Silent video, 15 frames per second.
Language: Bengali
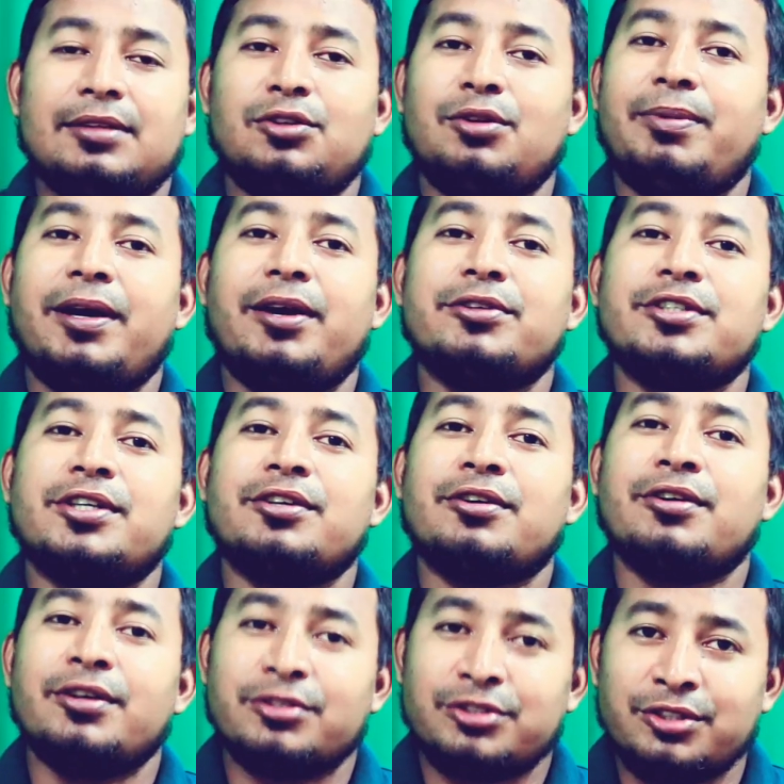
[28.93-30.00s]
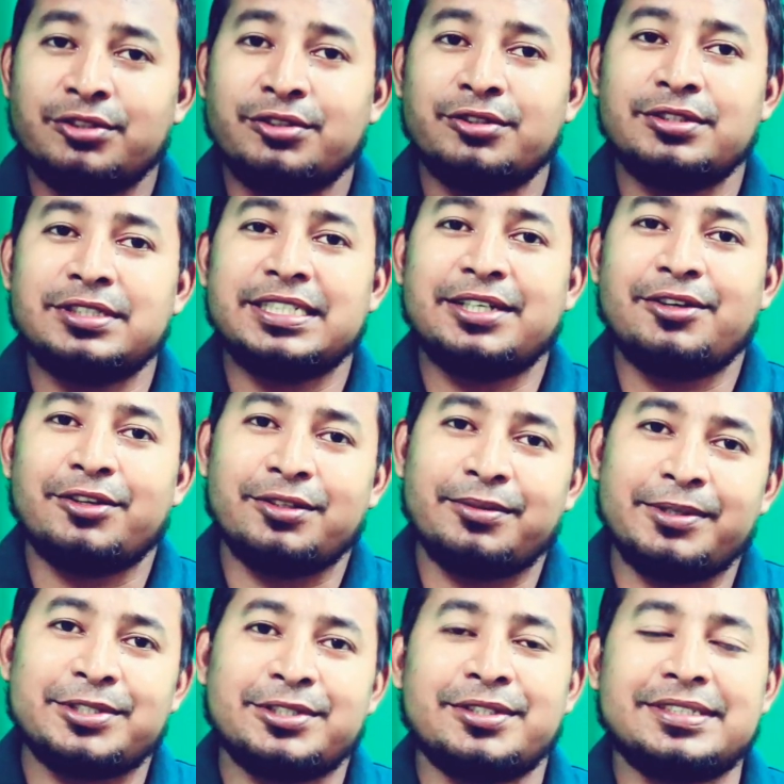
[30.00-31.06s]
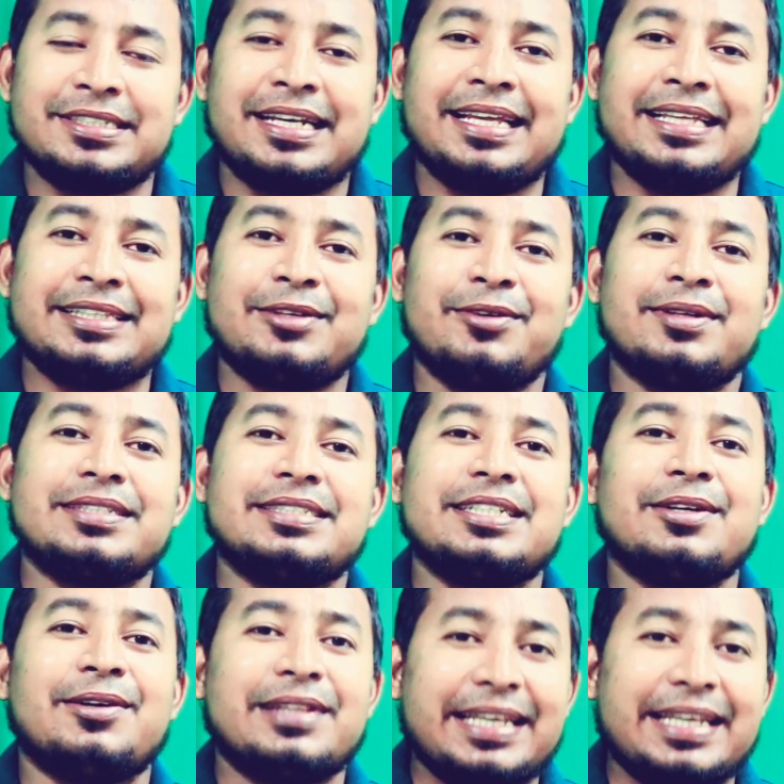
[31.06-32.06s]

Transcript: দুর্ভাগ্যজনক হলো সত্য যে গত বছর যারা ঈদ করেছে